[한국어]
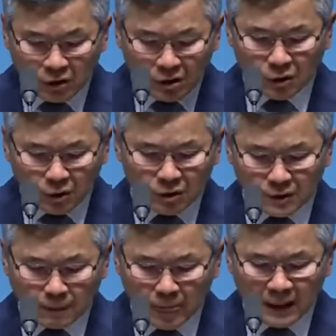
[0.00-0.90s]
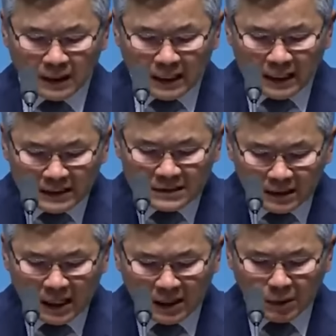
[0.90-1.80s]
그리고는 이 일
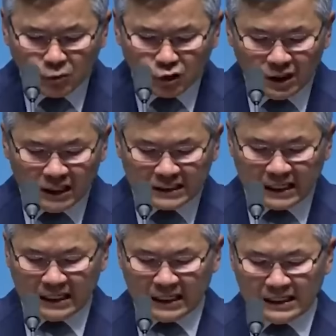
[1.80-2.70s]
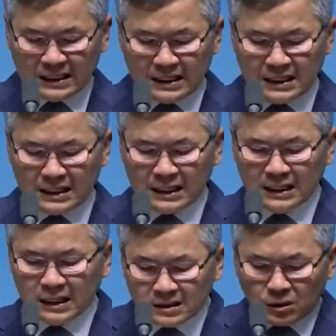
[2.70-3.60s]
절에 머무는 인생이 아니라
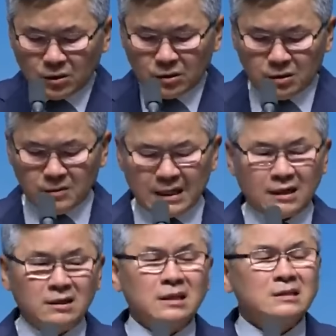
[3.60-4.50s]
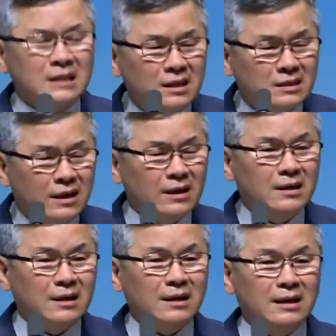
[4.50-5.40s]
이 절로 넘어가는 인생이
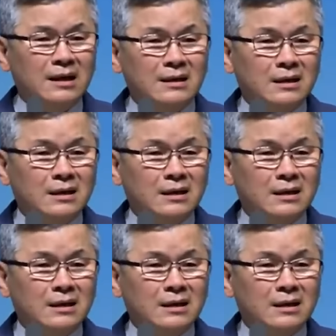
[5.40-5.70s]
되게 해달라.